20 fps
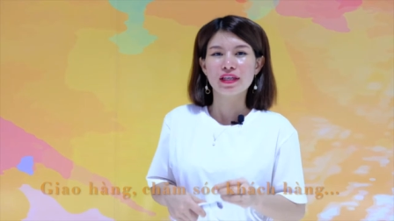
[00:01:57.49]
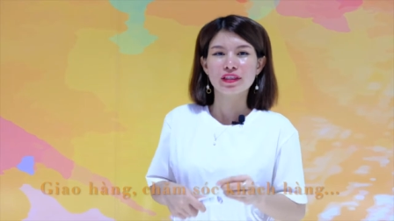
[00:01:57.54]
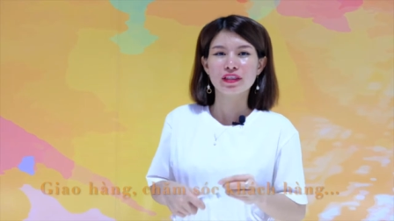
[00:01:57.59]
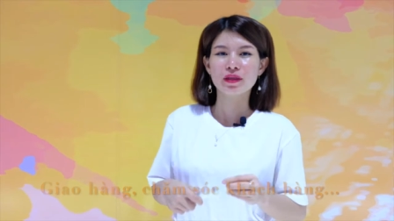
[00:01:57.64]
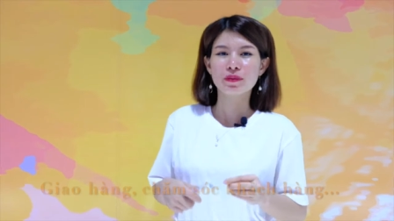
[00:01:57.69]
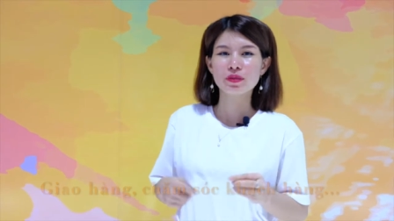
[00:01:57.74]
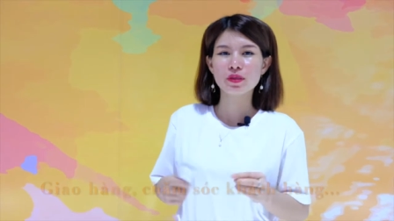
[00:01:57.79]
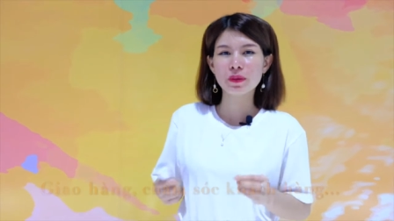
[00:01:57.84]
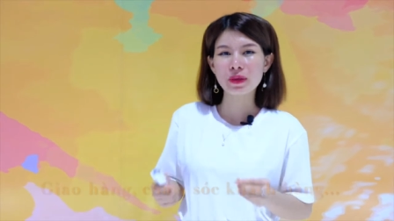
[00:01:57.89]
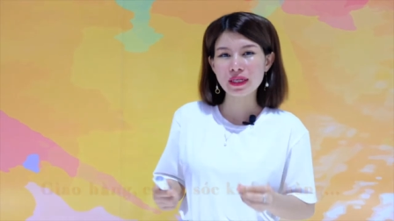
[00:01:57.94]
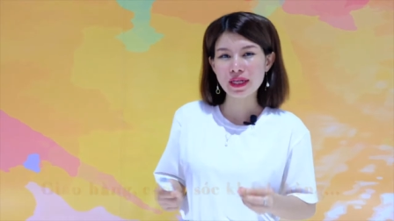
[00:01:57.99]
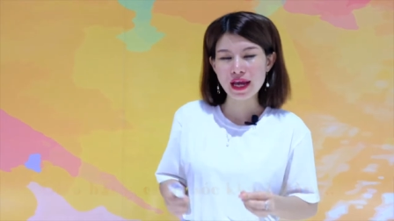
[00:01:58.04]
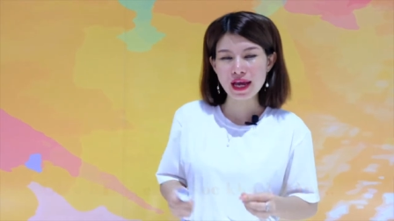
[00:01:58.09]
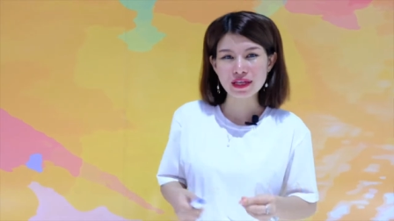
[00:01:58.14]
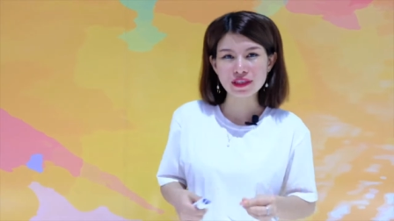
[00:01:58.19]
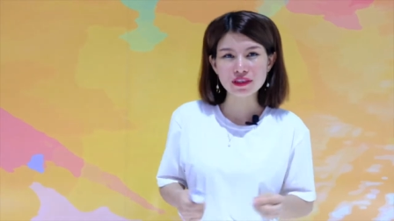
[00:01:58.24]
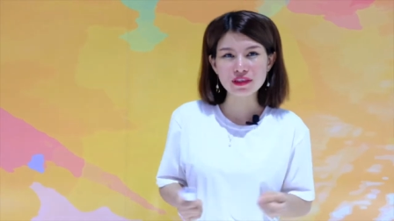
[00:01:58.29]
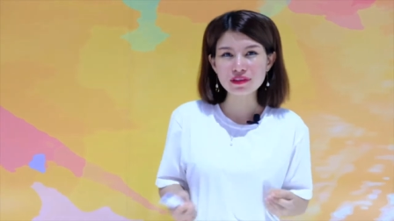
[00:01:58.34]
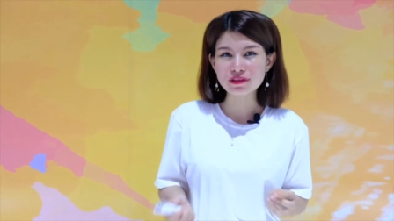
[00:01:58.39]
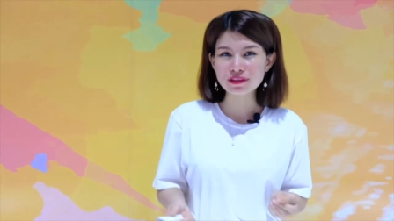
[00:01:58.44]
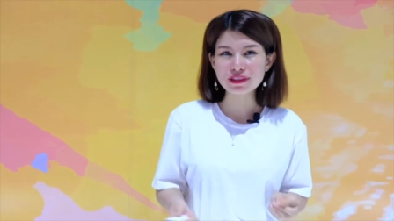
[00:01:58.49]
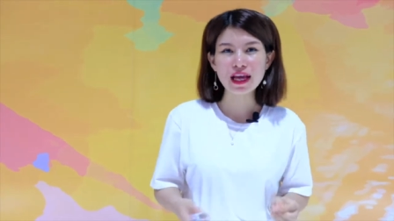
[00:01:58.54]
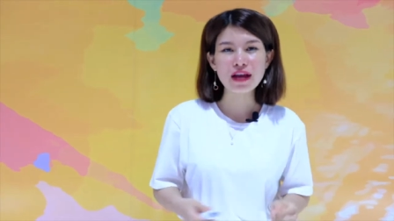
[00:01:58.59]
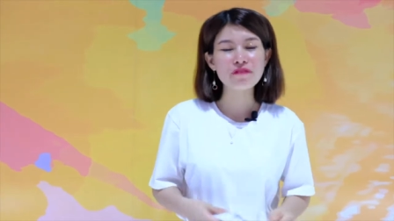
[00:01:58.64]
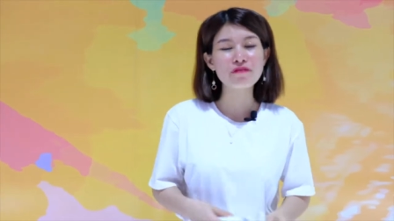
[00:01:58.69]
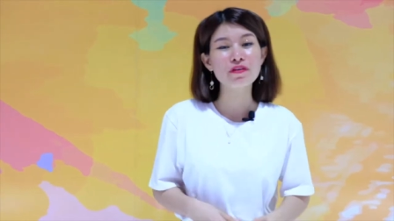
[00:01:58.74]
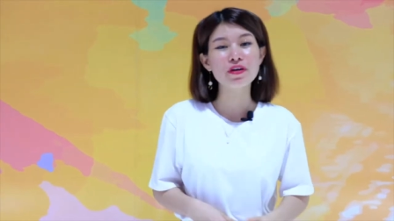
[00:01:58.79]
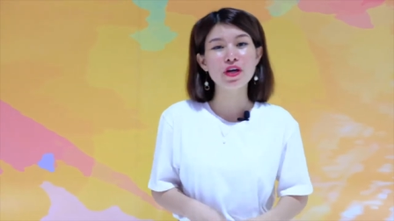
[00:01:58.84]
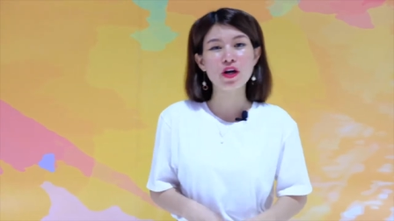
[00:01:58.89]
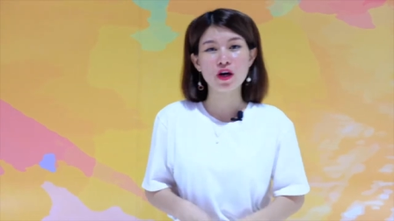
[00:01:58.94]
chăm sóc khách hàng, tương
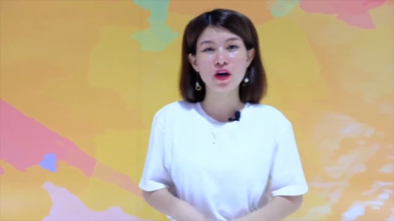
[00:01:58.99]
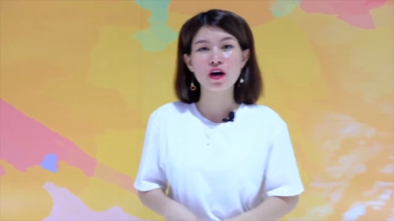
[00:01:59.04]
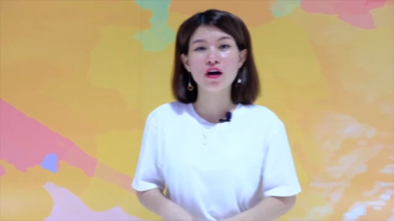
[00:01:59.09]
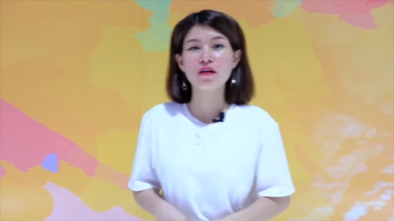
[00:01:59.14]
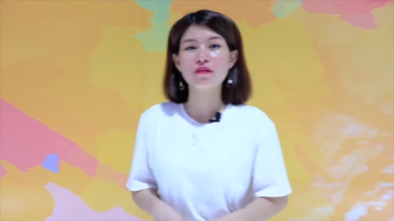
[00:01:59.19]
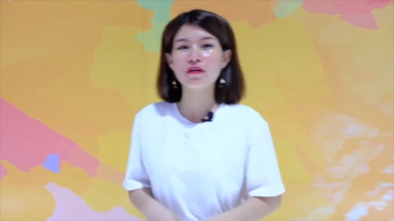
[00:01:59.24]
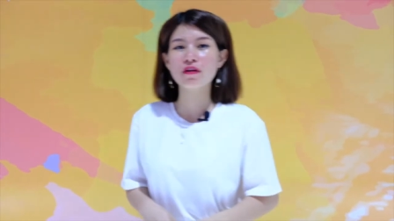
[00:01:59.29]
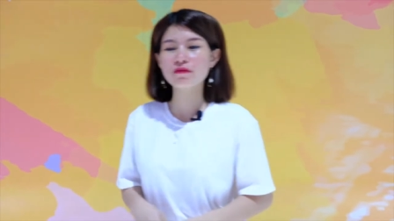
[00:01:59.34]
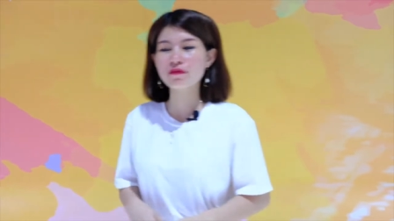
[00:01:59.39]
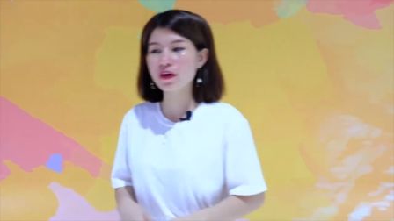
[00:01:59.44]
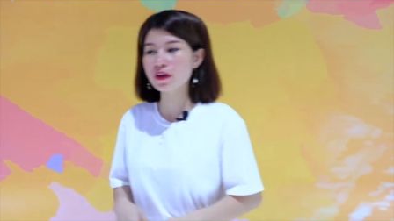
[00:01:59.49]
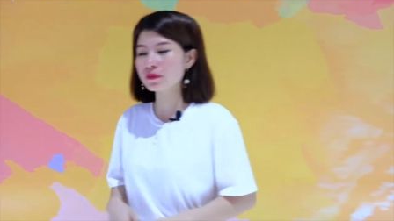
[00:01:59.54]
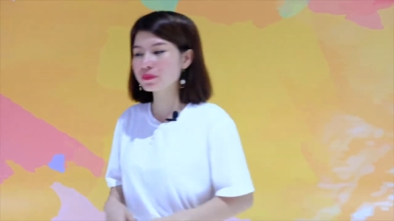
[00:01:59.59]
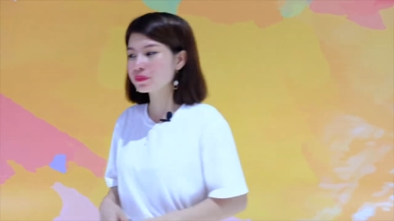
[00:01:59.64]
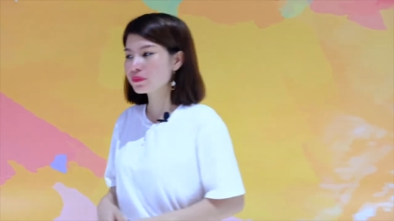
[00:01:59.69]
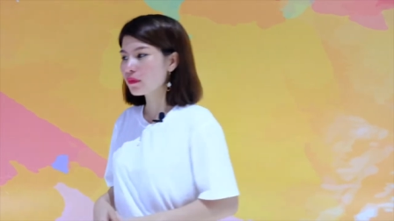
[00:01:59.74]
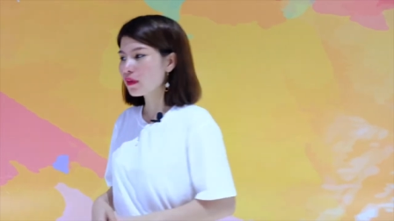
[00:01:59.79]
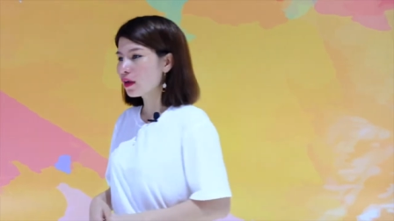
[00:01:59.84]
tác với họ, vân vân.